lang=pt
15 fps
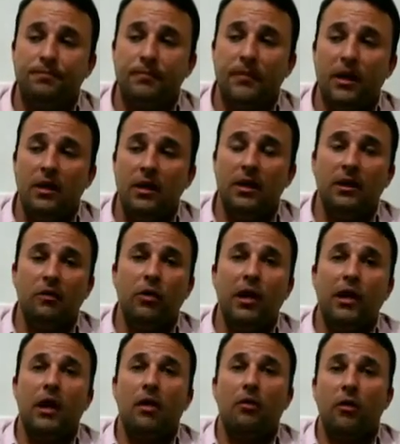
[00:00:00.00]
e o
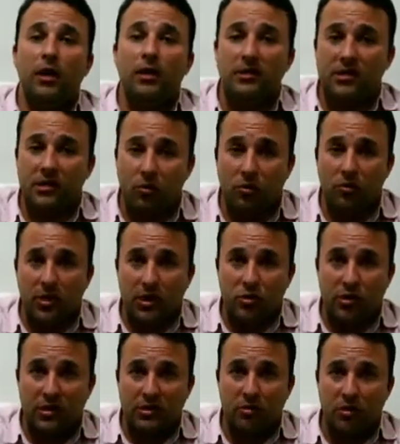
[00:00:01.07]
canal ainda se encontra na
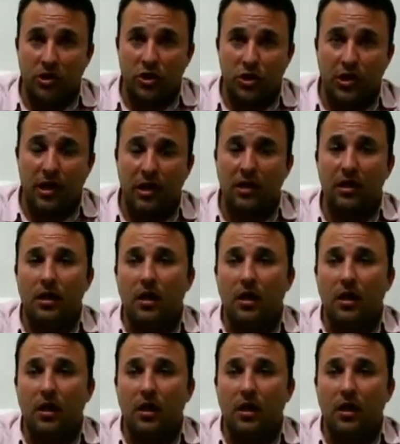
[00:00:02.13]
situação que está.